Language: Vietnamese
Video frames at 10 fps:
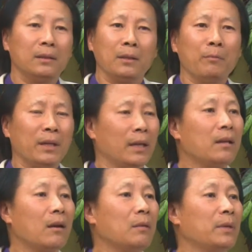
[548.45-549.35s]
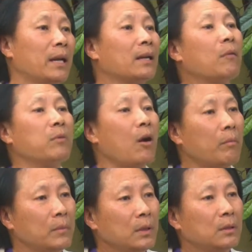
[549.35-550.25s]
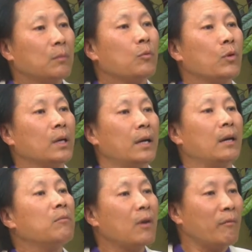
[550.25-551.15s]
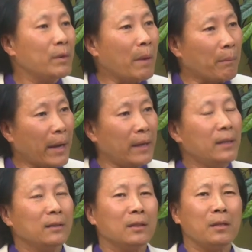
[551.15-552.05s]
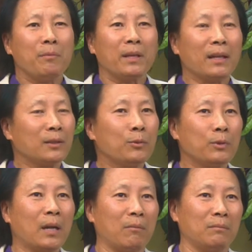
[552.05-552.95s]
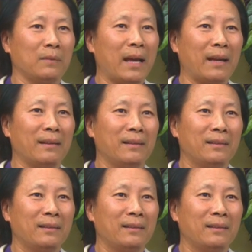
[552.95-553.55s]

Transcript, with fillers: thì mình nghĩ đó là mình đã đóng góp trong cuộc đời đóng góp với bạn bè cho nên mình rất chú trọng là